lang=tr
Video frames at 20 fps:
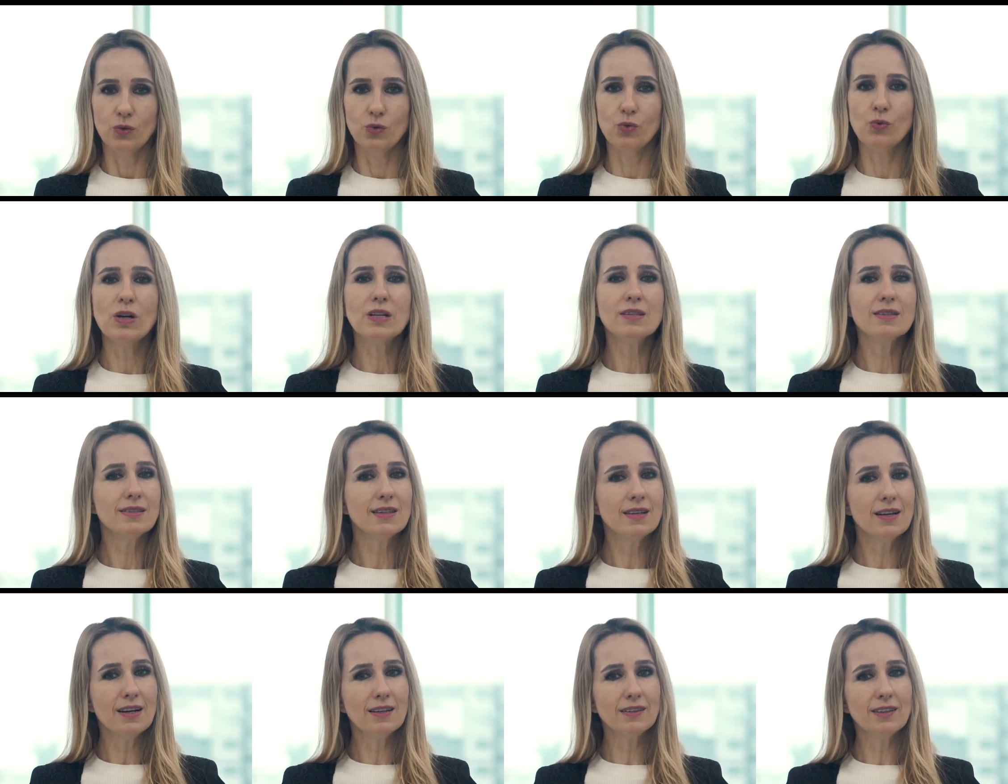
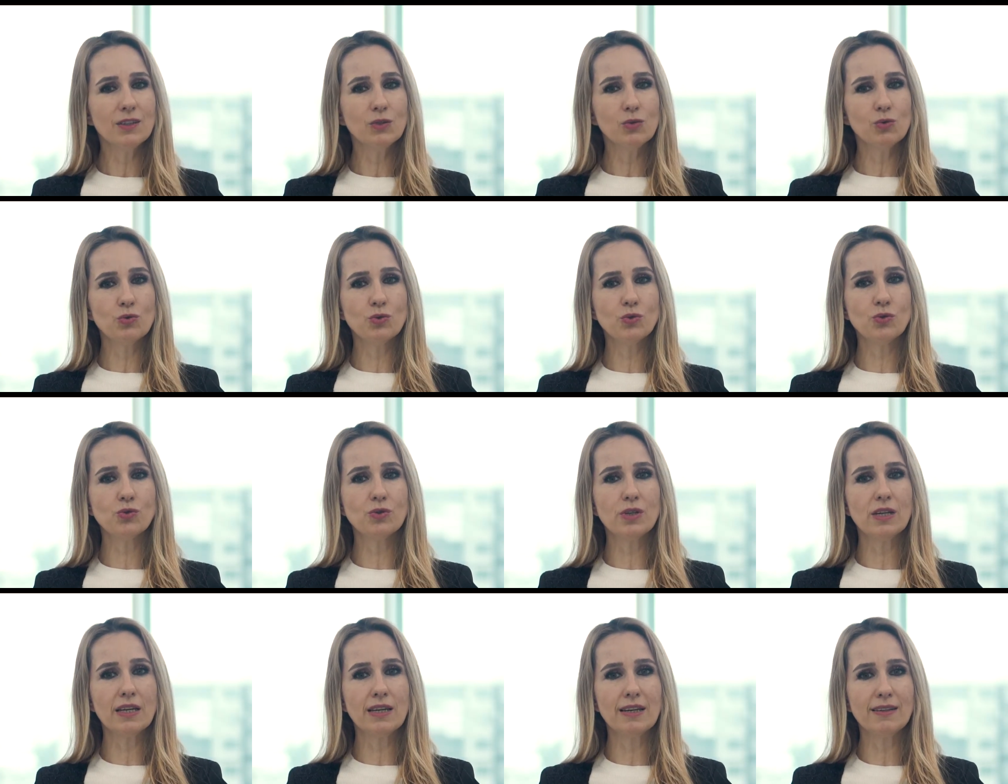Üniversitelerde yüz
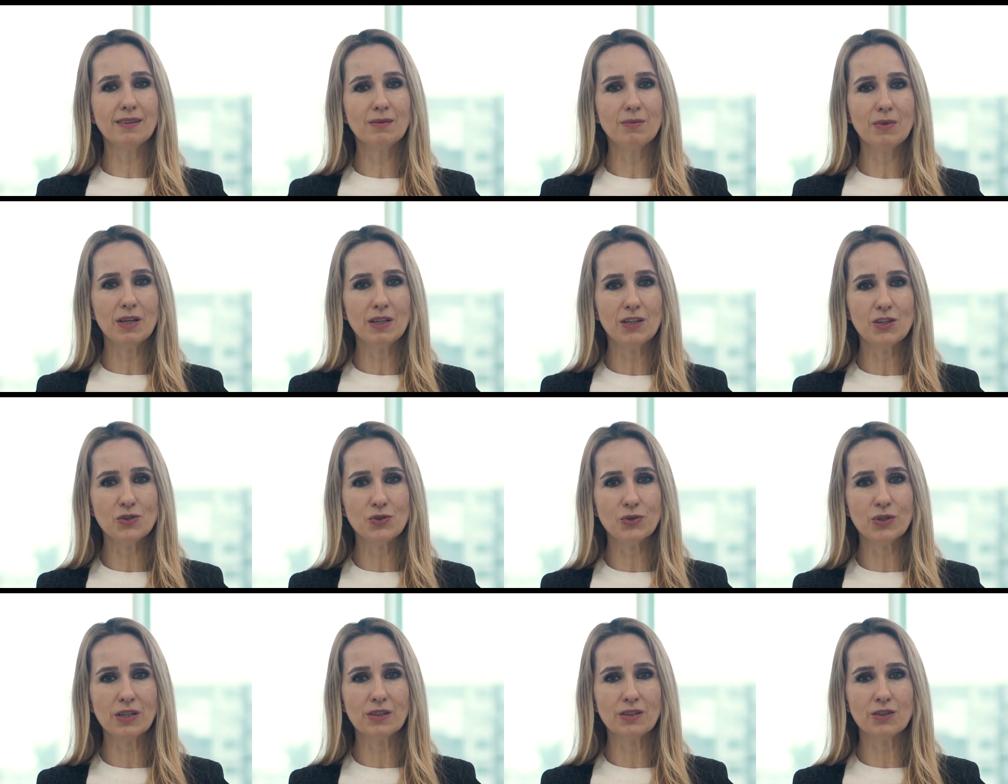yüze eğitime
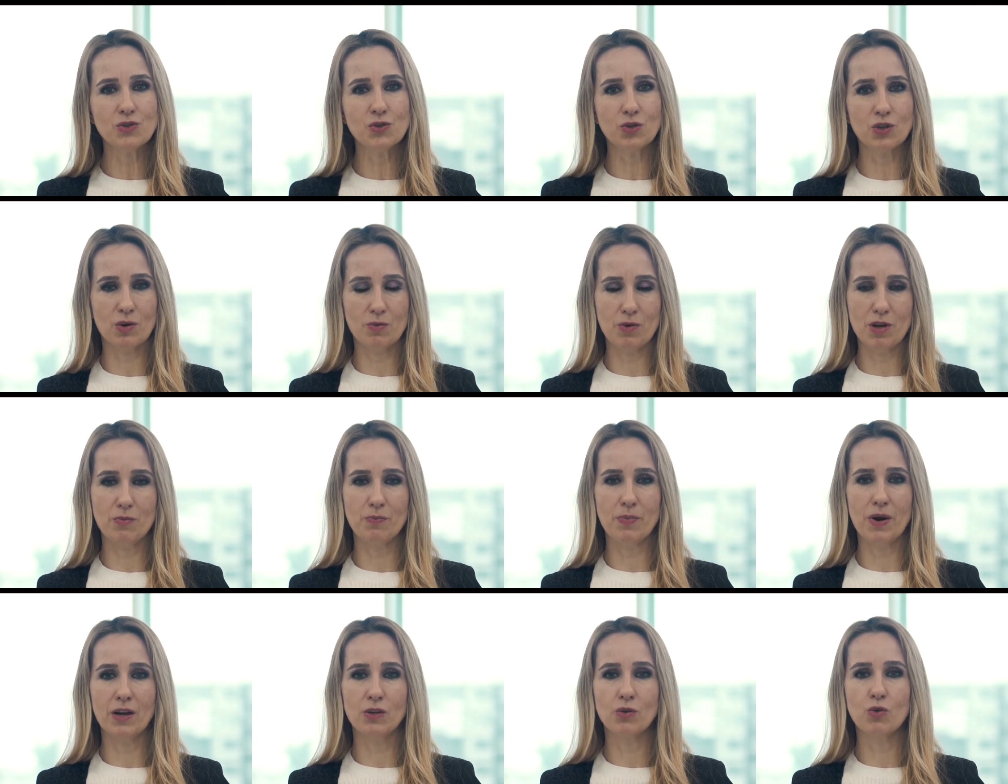ilişkin açıklama
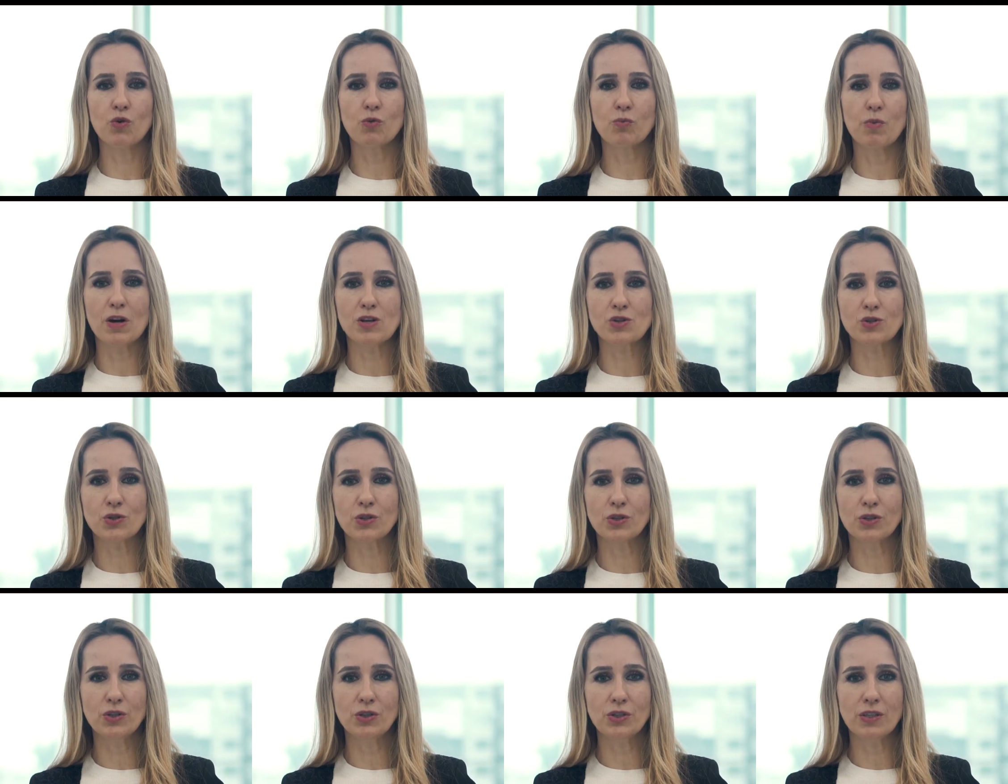yapan YÖK
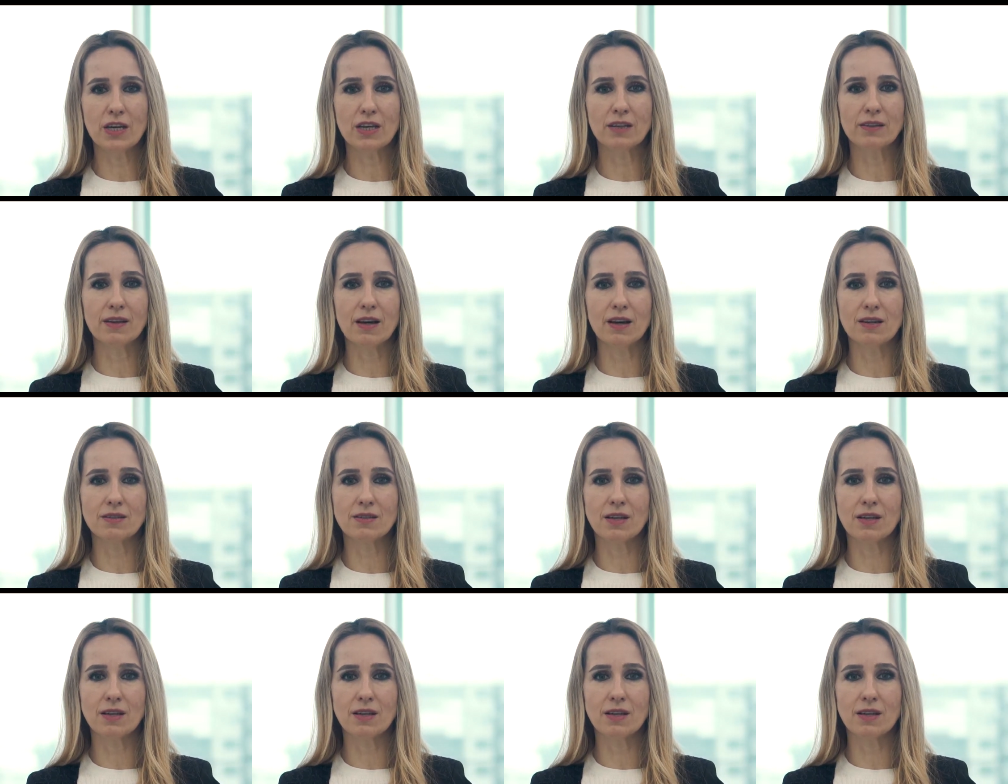Başkanı Yekta